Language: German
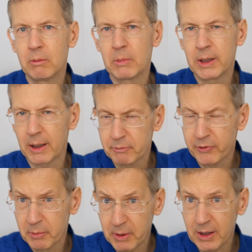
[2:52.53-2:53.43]
man hat
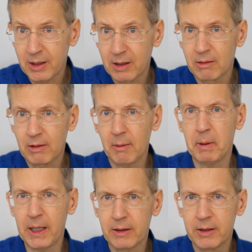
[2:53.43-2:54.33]
für mich
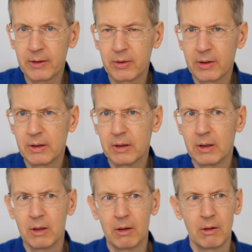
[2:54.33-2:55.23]
gebetet,
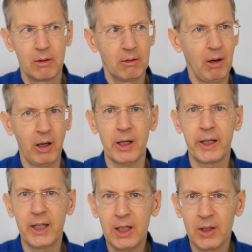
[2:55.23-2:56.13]

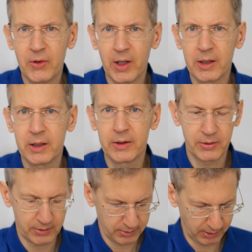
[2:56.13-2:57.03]
Energie gesendet
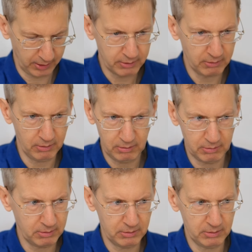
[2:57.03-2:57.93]
in
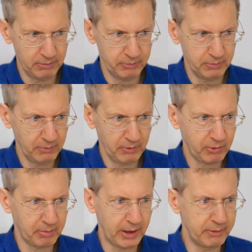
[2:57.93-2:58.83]
äh,
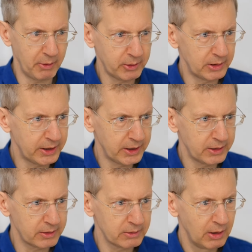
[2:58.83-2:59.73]

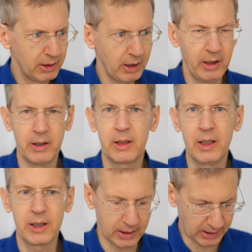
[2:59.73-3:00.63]
zweiwöchentlichen
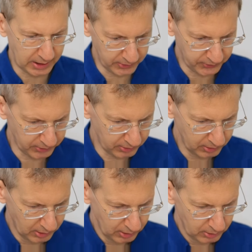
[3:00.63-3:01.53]
Energiekreisen
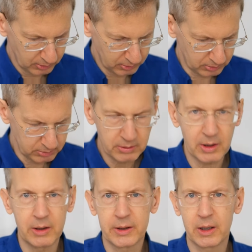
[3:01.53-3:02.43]
und äh,